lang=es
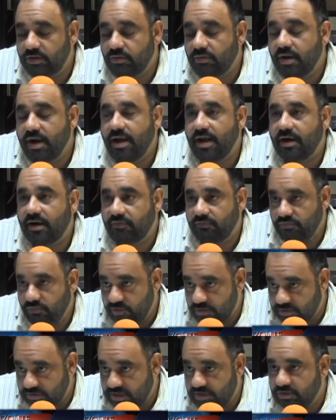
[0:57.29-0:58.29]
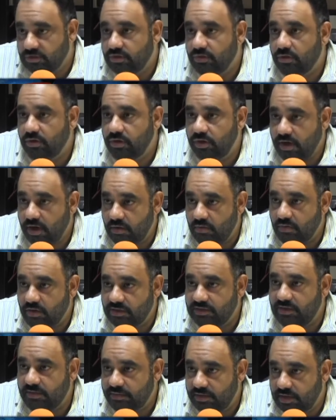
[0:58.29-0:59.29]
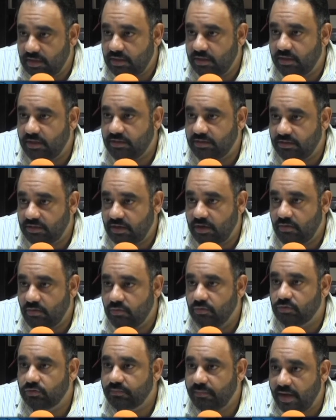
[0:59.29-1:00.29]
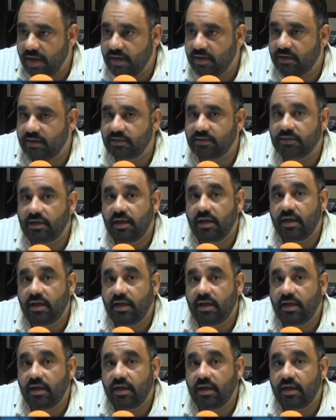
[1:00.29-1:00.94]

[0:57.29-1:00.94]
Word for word: una reforestación en algunas avenidas y en algunos parques.